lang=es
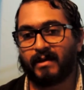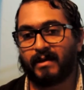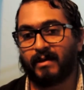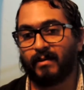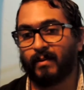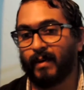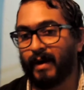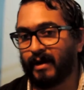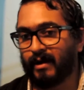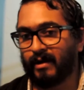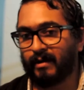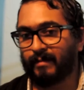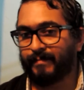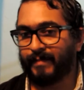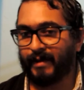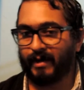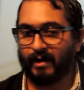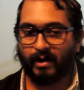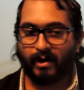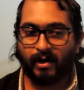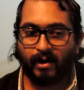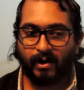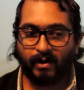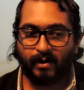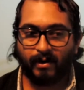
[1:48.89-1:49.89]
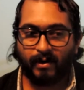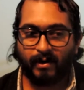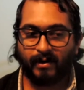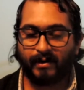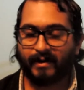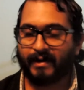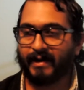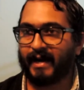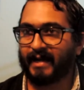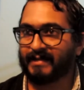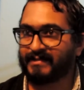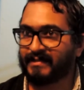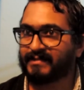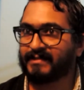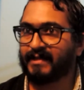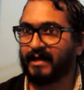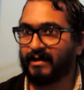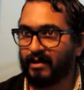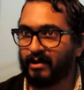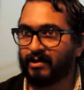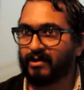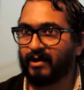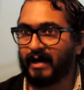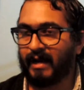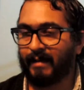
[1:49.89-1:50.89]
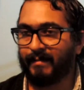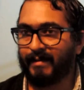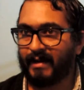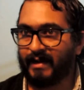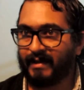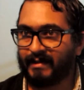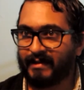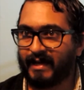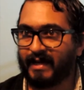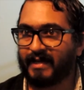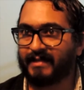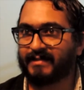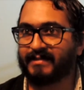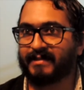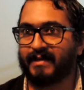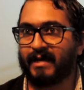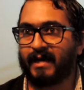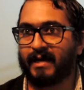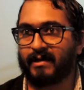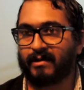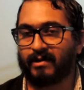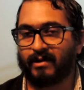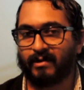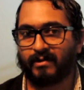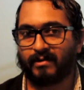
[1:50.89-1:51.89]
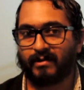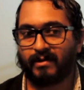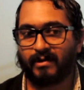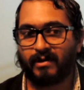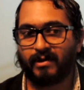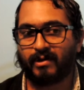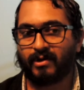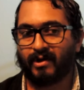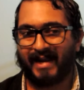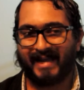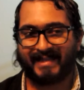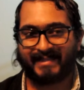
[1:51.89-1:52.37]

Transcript: Y bueno, pero gracias a Dios con la militancia y con,